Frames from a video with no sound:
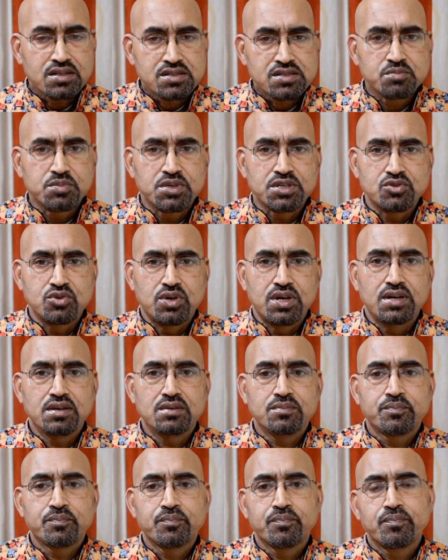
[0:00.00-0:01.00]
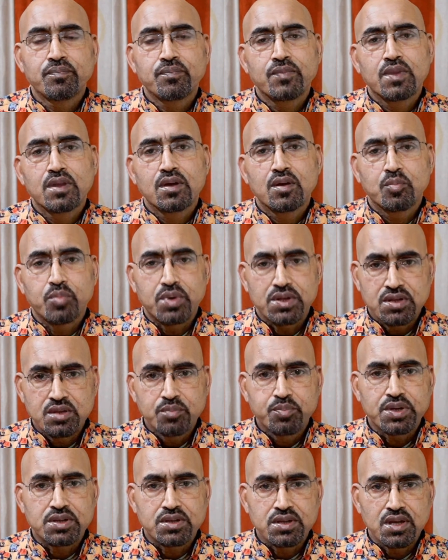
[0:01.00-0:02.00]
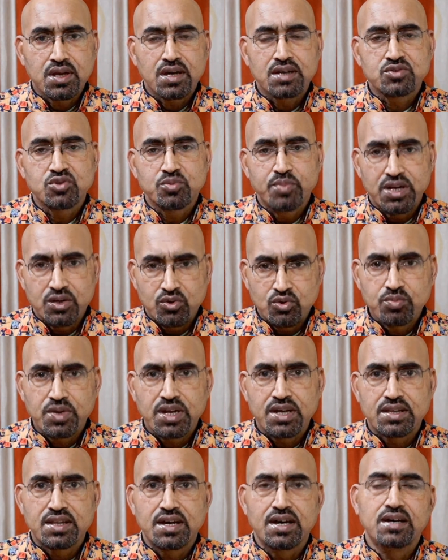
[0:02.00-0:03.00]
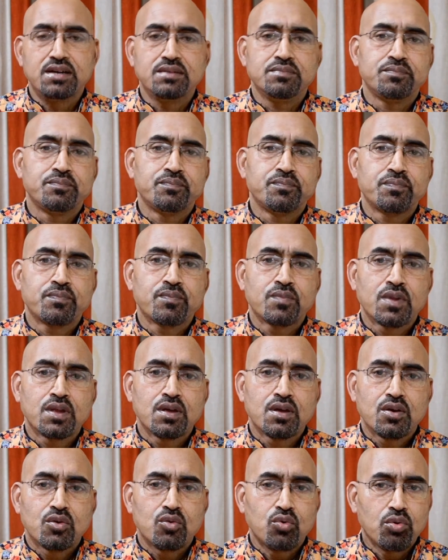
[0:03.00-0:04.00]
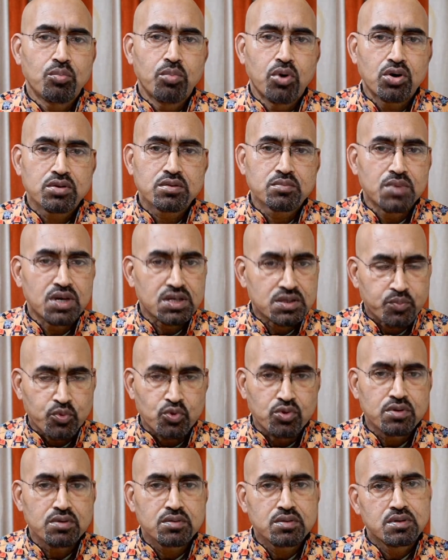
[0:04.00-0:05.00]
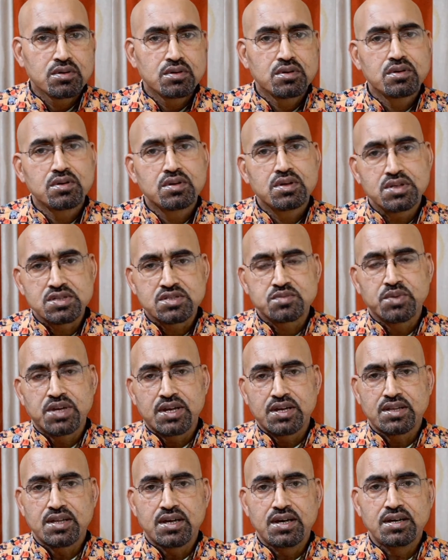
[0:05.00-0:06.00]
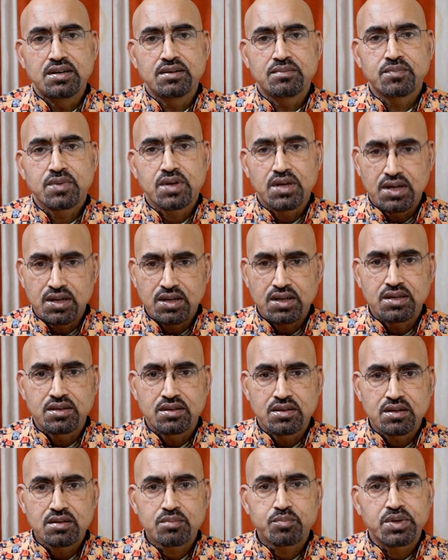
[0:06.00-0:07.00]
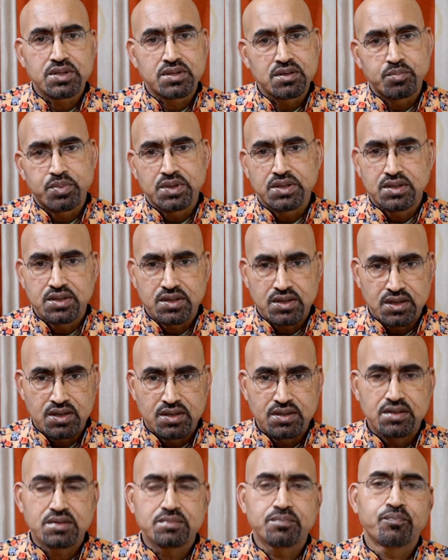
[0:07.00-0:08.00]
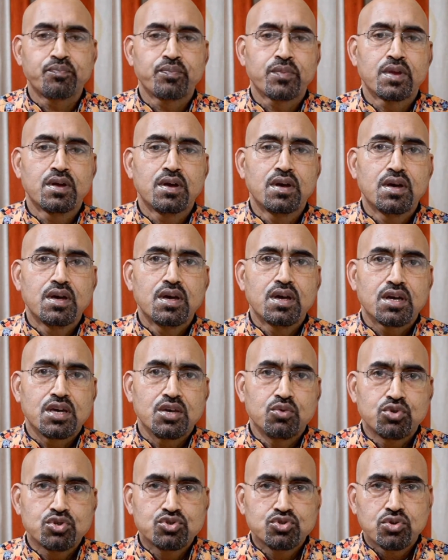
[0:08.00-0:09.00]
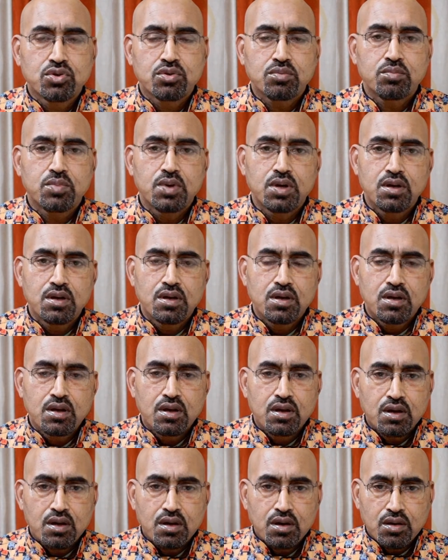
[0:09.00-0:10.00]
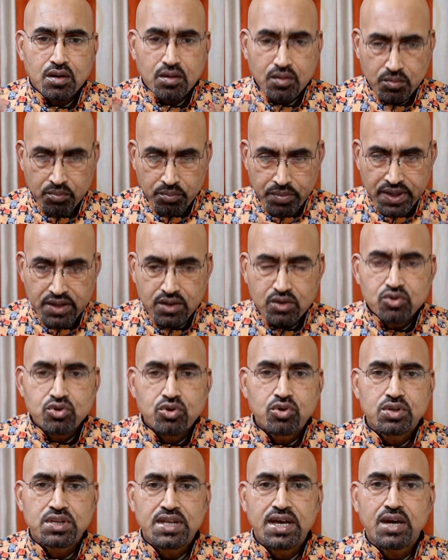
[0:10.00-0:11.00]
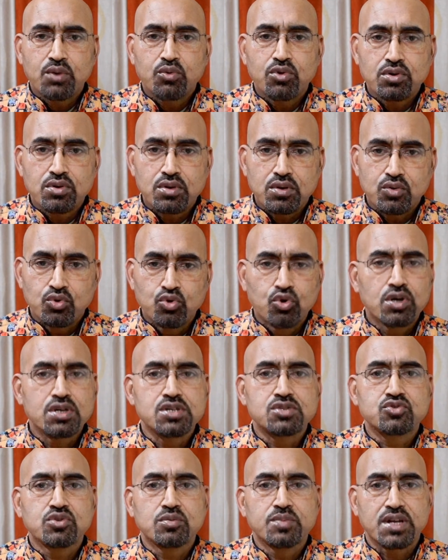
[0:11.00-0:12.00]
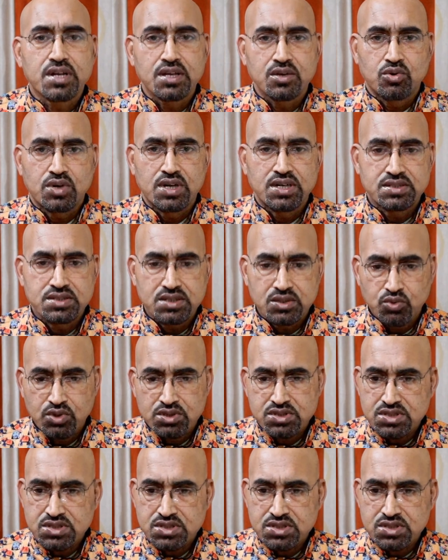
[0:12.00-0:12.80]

कक्ष में जो पति पत्नी का जो बेडरूम रहता है वो बहुत महत्वपूर्ण इसमें रहता है घर के अंदर पति पत्नी के लिए कि वो जो बेड जो होता है वो दो हिस्सों में नहीं होना चाहिए वो